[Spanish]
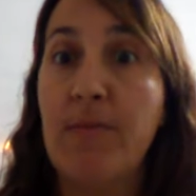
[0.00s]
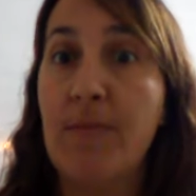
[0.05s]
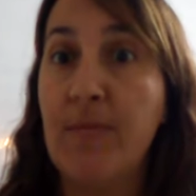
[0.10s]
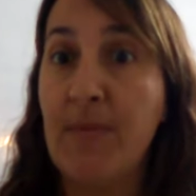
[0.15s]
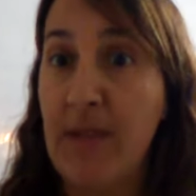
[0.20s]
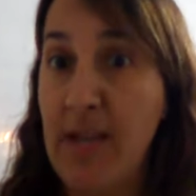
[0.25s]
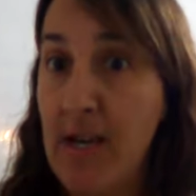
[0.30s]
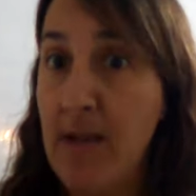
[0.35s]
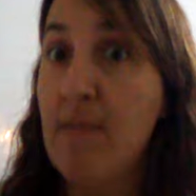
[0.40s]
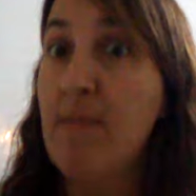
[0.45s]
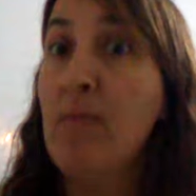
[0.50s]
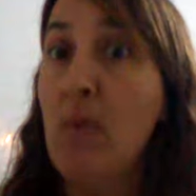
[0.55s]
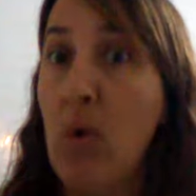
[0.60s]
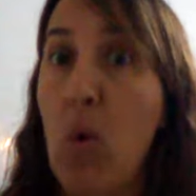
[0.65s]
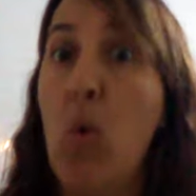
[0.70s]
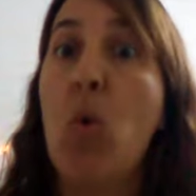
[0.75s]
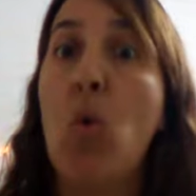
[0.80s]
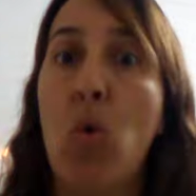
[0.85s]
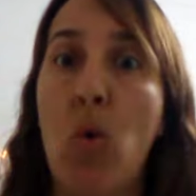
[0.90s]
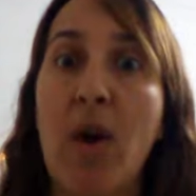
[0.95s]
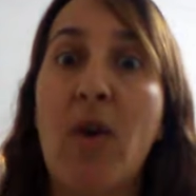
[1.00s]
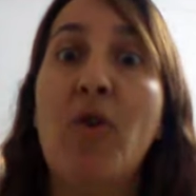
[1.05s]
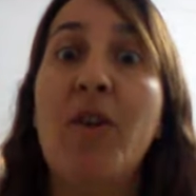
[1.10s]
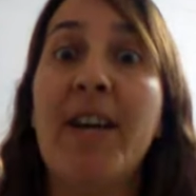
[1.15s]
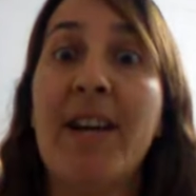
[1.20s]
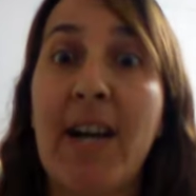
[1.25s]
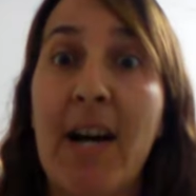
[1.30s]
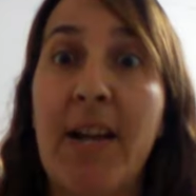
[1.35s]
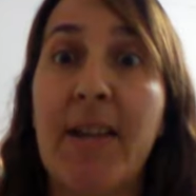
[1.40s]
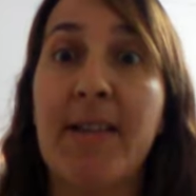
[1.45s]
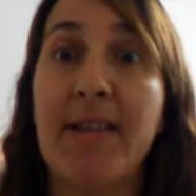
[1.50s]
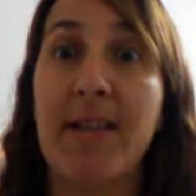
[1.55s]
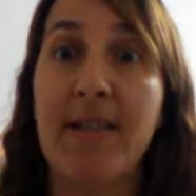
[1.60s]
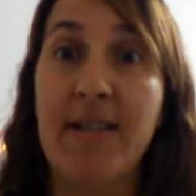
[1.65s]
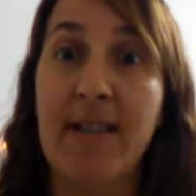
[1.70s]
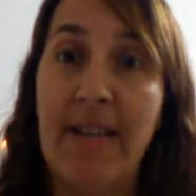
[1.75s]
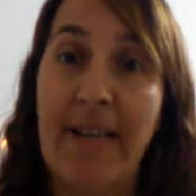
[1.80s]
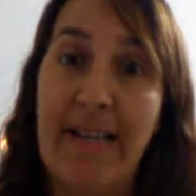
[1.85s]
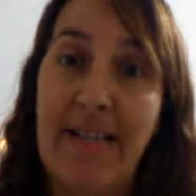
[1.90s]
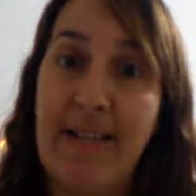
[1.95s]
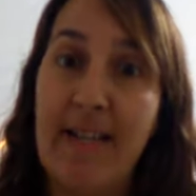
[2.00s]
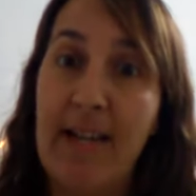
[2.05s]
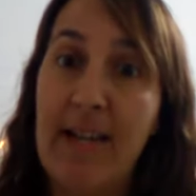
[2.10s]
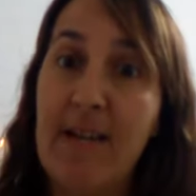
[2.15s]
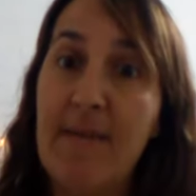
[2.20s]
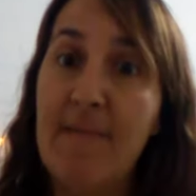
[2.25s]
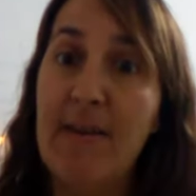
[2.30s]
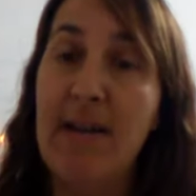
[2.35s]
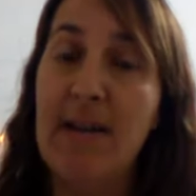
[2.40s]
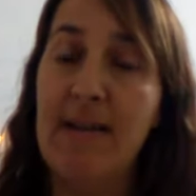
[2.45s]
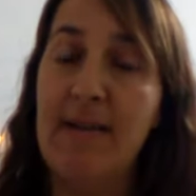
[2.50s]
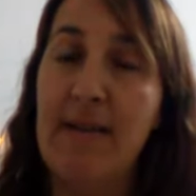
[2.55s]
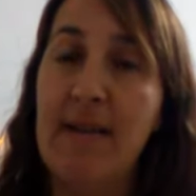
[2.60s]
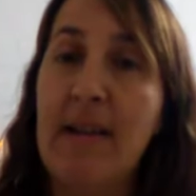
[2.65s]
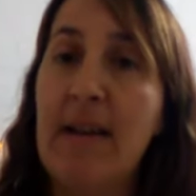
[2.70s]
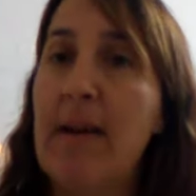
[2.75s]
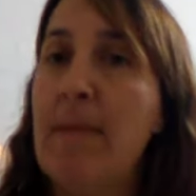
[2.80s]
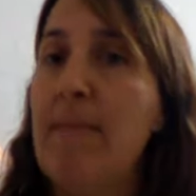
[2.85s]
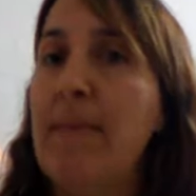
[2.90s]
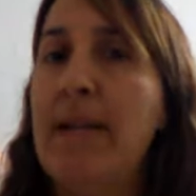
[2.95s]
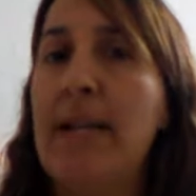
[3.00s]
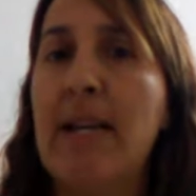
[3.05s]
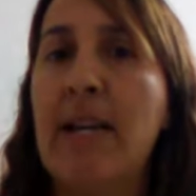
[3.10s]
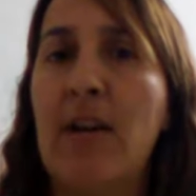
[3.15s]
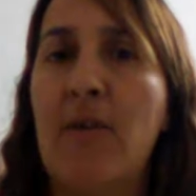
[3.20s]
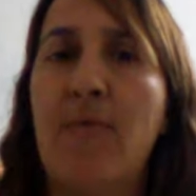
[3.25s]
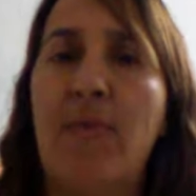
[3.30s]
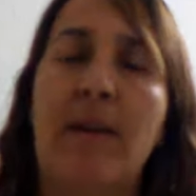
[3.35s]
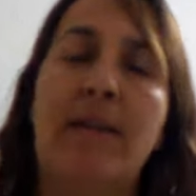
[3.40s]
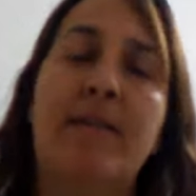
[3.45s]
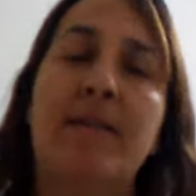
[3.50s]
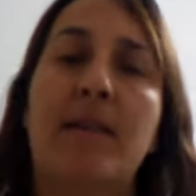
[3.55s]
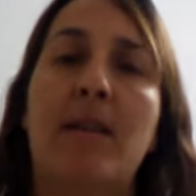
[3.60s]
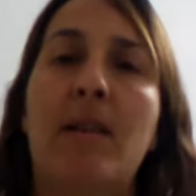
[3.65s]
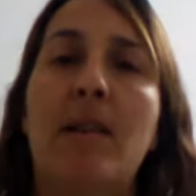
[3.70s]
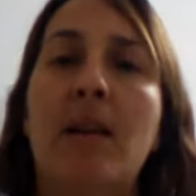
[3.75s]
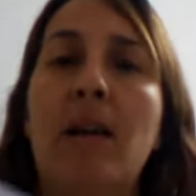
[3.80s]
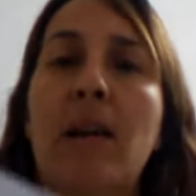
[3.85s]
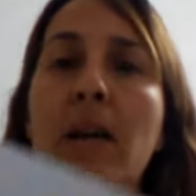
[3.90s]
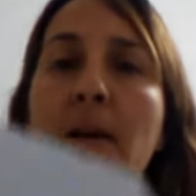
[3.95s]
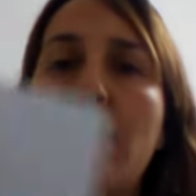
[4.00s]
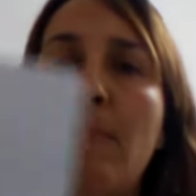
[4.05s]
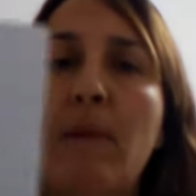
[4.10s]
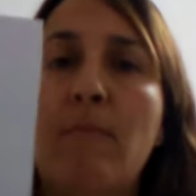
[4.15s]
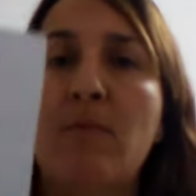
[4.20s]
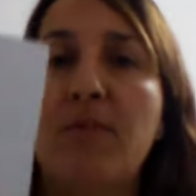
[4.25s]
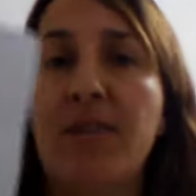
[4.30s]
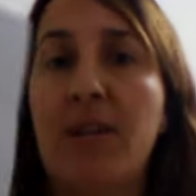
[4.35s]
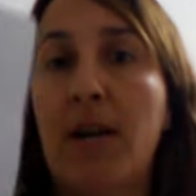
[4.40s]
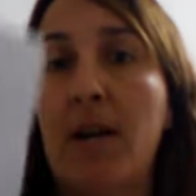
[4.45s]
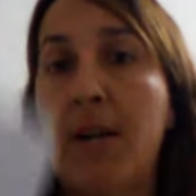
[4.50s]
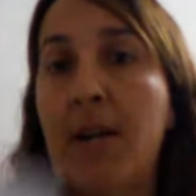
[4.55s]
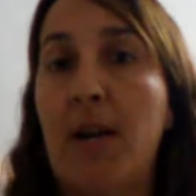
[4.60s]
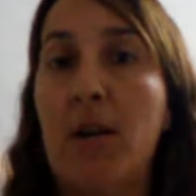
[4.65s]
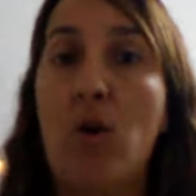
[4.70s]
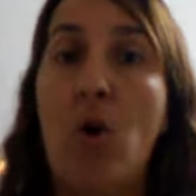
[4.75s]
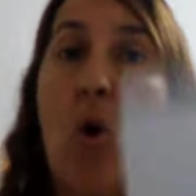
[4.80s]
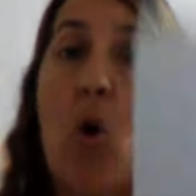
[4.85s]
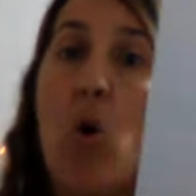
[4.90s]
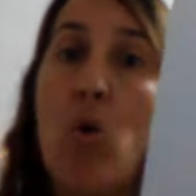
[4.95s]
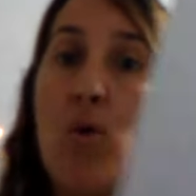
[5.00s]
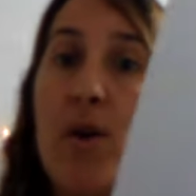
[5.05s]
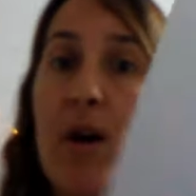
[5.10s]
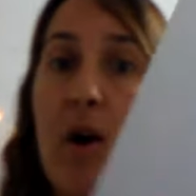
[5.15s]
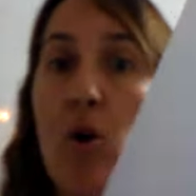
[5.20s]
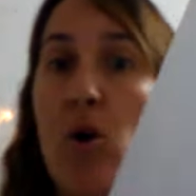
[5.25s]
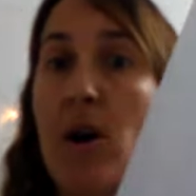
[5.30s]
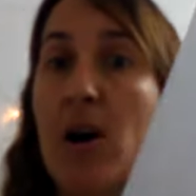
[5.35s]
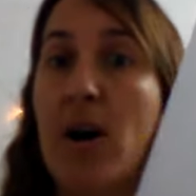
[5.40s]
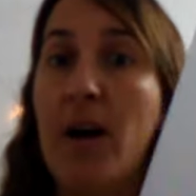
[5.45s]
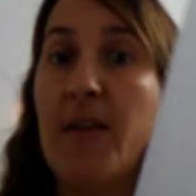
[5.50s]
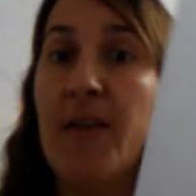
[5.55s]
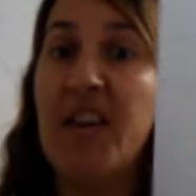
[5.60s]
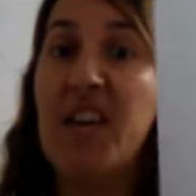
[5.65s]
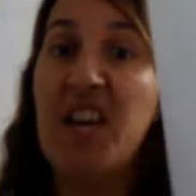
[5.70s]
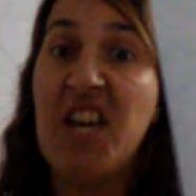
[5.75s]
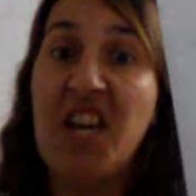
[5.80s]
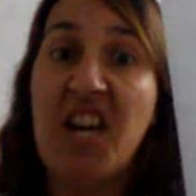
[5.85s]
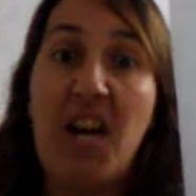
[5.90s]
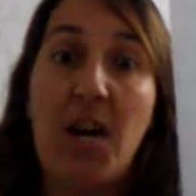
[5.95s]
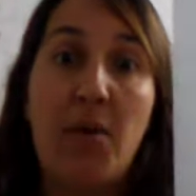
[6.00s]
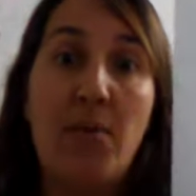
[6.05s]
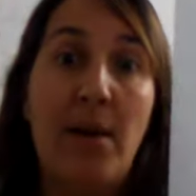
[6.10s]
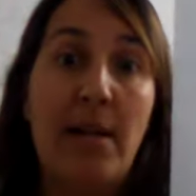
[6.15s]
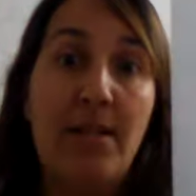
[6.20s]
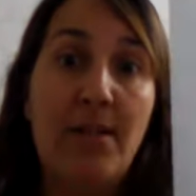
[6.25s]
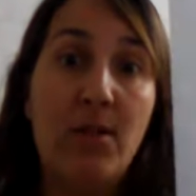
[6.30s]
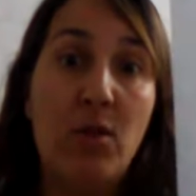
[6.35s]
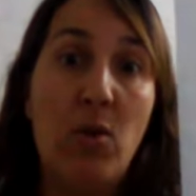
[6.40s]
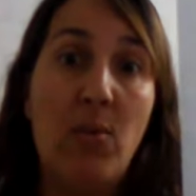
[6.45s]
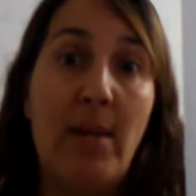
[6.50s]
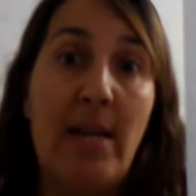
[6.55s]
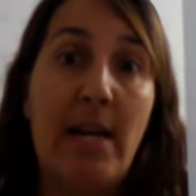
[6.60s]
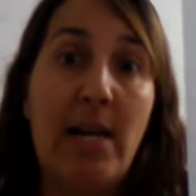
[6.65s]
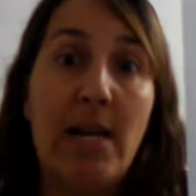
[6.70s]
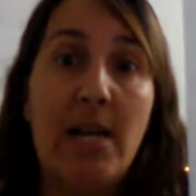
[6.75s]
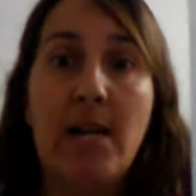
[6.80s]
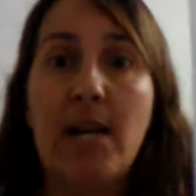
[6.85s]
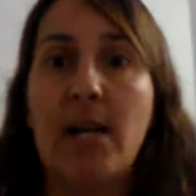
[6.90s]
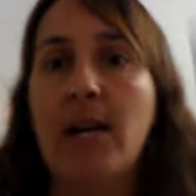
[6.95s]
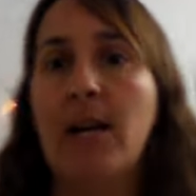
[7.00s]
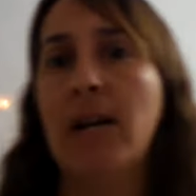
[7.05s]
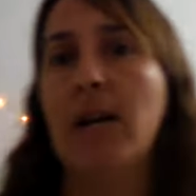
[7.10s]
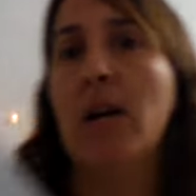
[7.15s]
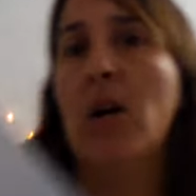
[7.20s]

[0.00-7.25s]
Sí, un juego de cartas. ¿Se animan? Miren qué fácil. Vamos a agarrar o una hoja de garbanzo blanca